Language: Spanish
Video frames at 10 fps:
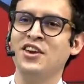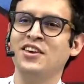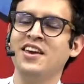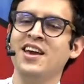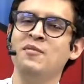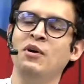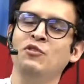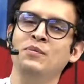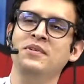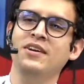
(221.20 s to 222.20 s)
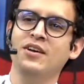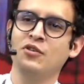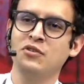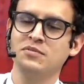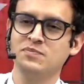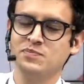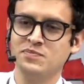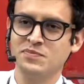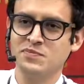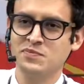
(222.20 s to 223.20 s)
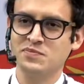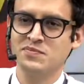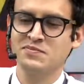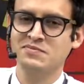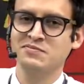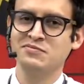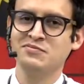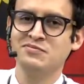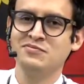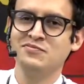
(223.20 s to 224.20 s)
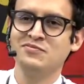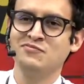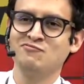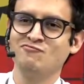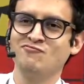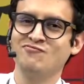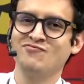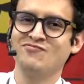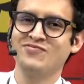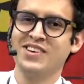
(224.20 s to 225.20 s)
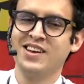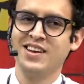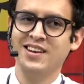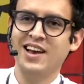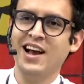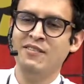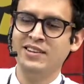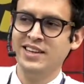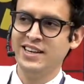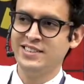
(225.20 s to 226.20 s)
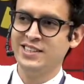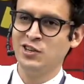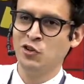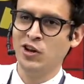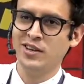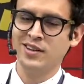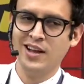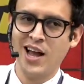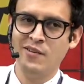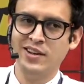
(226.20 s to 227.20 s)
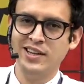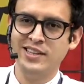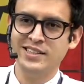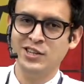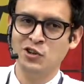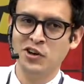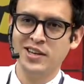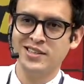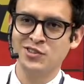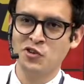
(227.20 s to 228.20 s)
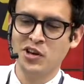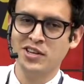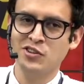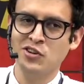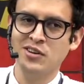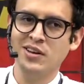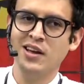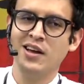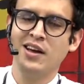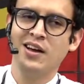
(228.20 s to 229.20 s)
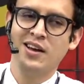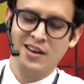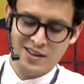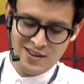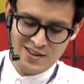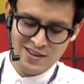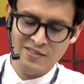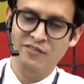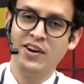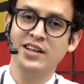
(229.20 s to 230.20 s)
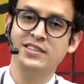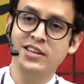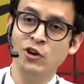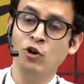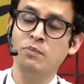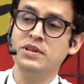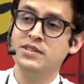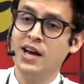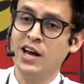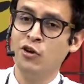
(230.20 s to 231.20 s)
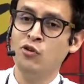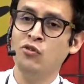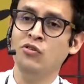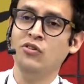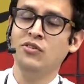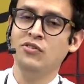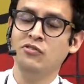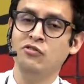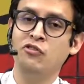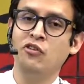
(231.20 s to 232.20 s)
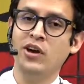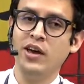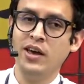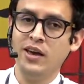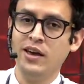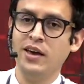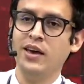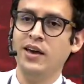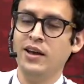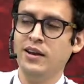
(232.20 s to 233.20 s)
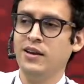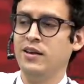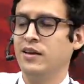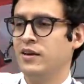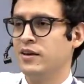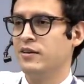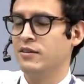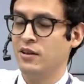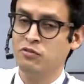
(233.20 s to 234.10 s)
¿Quién es Manuel Pizarro? No, ninguno de los dos, ninguno de los dos. La acaban de decir no es, acaban de decir no tu es. Segundo nombre, ¿no? tu primer nombre Francisco. Francisco Pizarro, Pizarro fue eh, el,